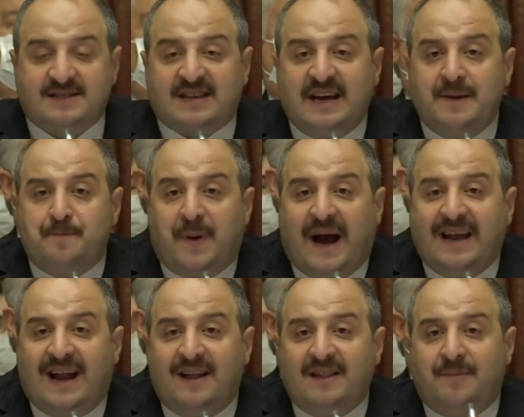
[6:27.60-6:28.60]
Bakanım. Sayın
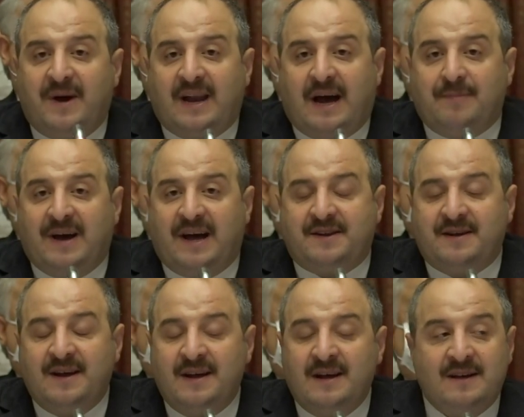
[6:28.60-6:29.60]
Paylan'la beraber
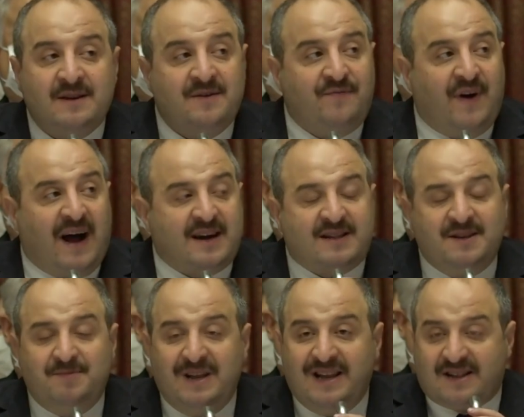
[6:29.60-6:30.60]

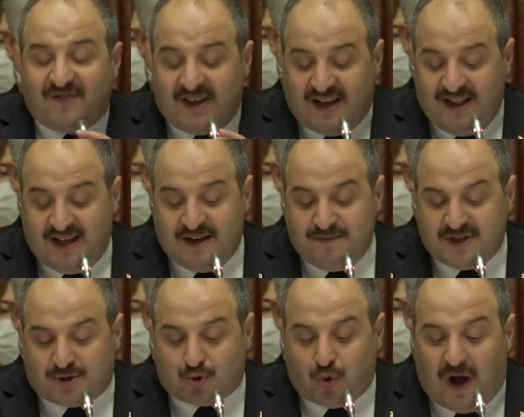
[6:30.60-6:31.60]
farklı
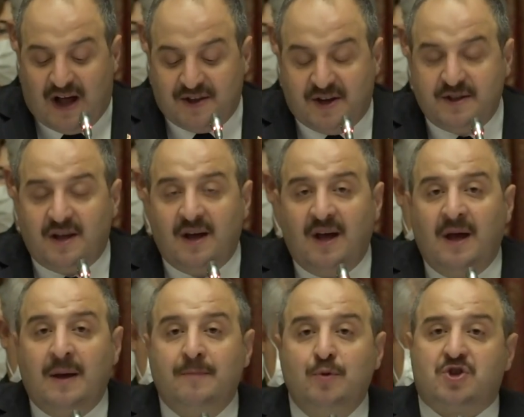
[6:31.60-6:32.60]
milletvekillerimiz TUHA'nın
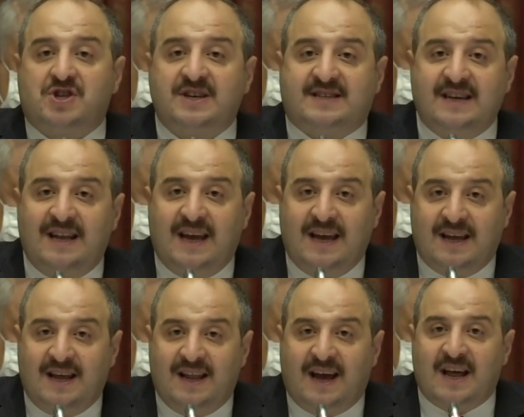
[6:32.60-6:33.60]
bütçesiyle
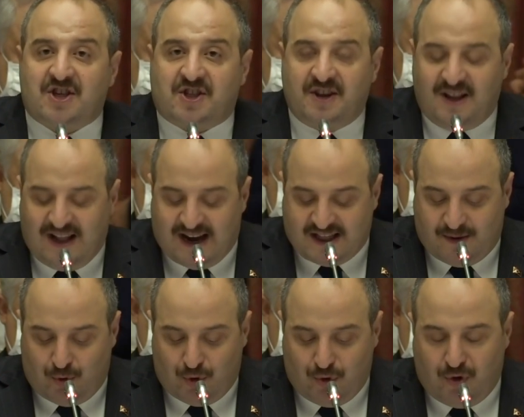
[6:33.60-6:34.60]
ilgili eleştirilerde
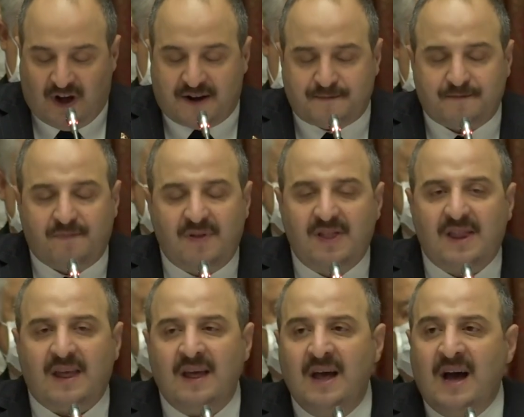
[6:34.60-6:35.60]
bulundular.
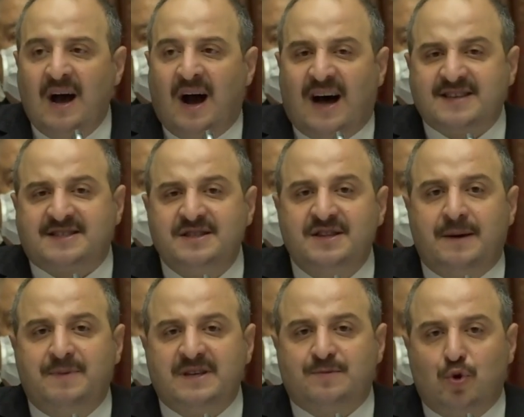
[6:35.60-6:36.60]

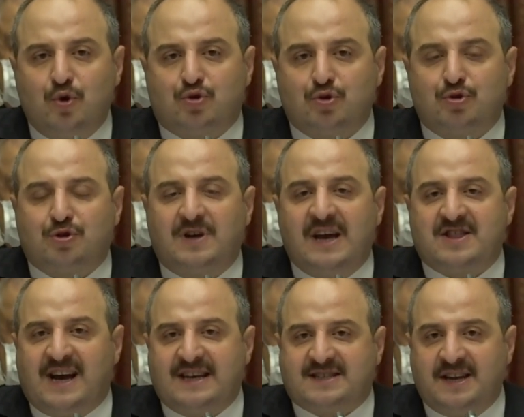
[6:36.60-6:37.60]
Aslında biz bu hususu
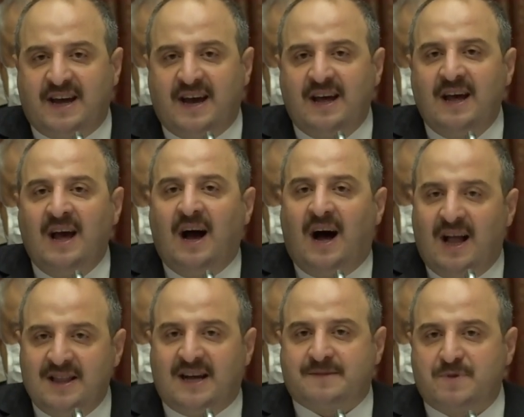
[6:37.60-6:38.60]
geçen sene
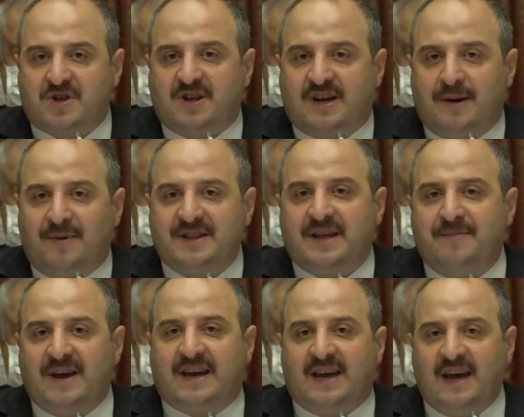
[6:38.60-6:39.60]
anlatmıştık ama
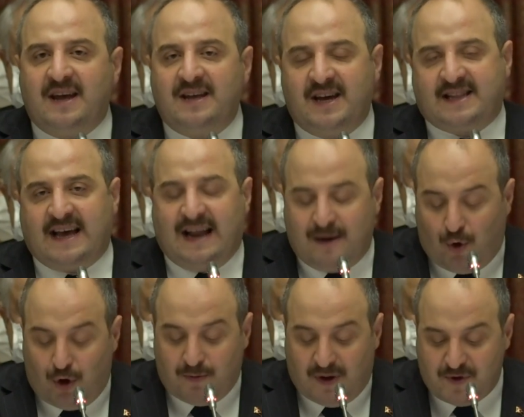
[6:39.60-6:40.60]
demek ki yeterli
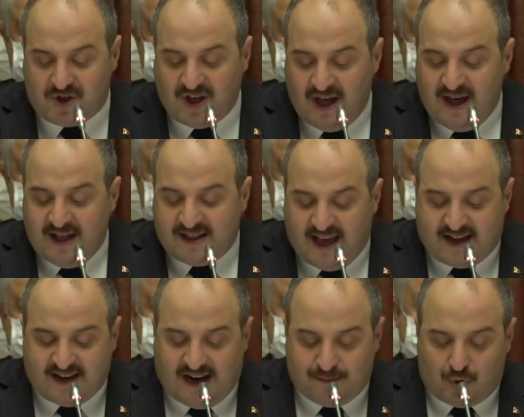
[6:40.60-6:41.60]
olmamış.
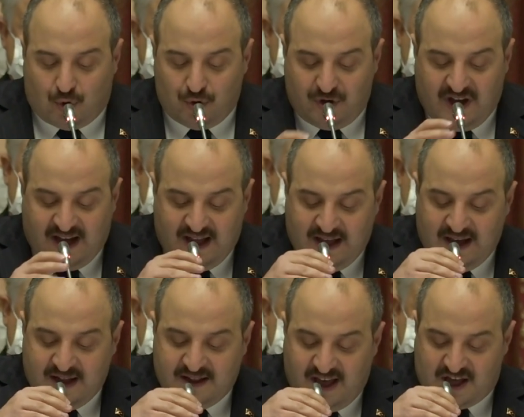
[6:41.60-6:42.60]
Tekrar bu konuya
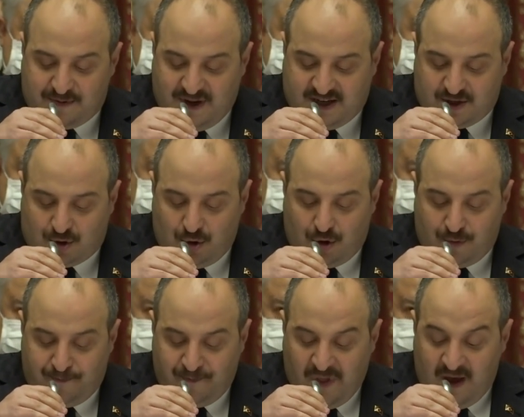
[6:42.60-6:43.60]
değişmek
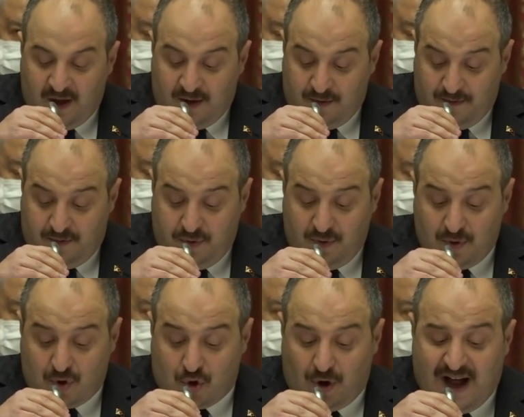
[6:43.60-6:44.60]
istiyorum.
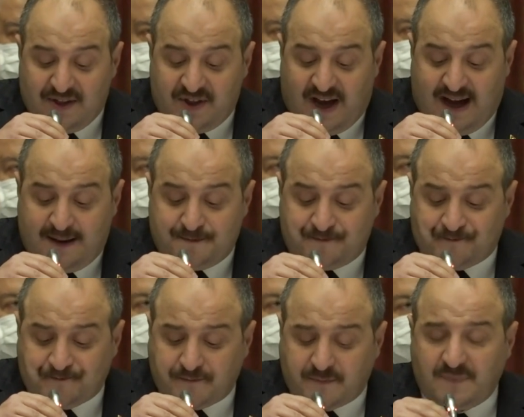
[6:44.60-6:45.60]
Şu anda
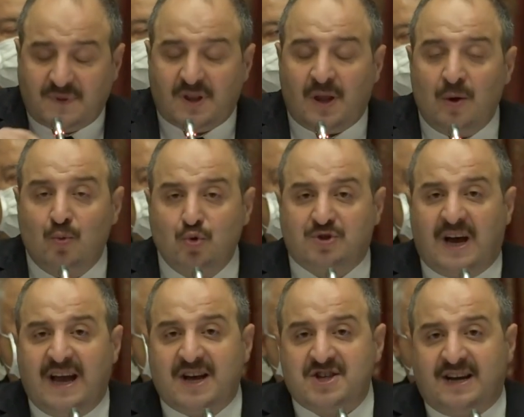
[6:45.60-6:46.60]

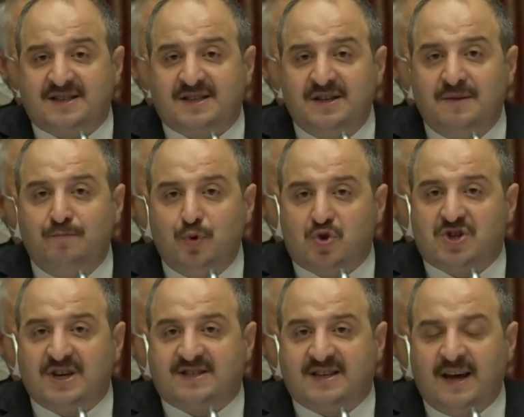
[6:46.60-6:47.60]
Uzay Ajansı'nın
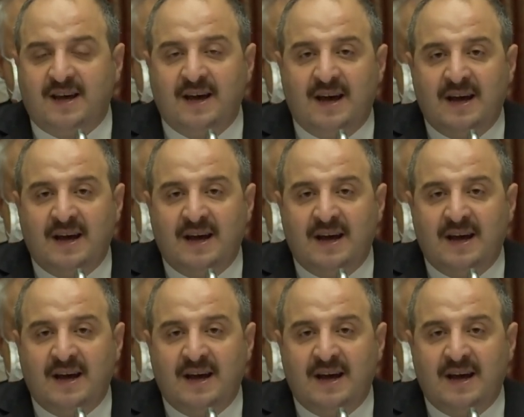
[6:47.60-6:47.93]
bütçesi